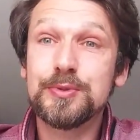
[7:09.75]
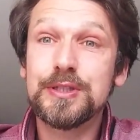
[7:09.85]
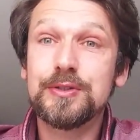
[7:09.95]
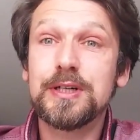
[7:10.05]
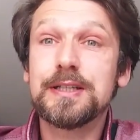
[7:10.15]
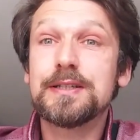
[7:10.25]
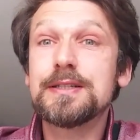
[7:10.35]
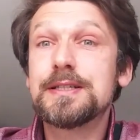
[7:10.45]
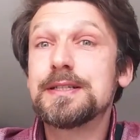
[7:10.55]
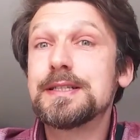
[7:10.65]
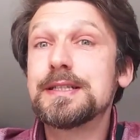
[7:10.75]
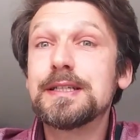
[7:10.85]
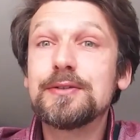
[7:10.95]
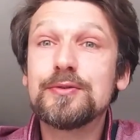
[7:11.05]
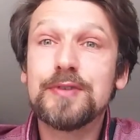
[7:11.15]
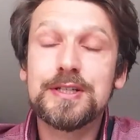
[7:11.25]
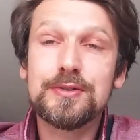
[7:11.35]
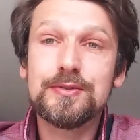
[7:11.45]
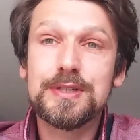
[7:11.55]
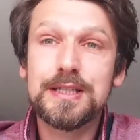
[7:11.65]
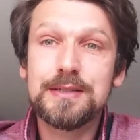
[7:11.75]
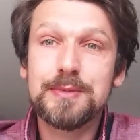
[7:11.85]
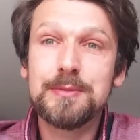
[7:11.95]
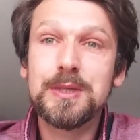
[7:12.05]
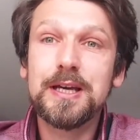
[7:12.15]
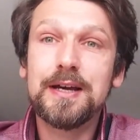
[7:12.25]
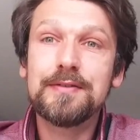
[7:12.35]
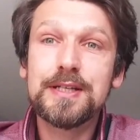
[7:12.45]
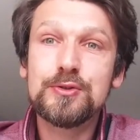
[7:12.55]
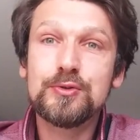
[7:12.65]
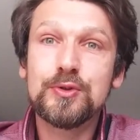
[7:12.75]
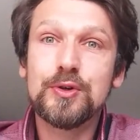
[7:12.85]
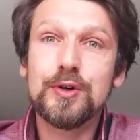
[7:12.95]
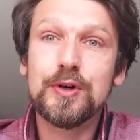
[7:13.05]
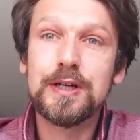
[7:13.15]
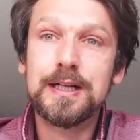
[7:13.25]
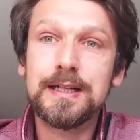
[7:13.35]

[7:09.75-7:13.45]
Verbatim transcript: puisque la danse, c'est une façon de s'exprimer avec son corps.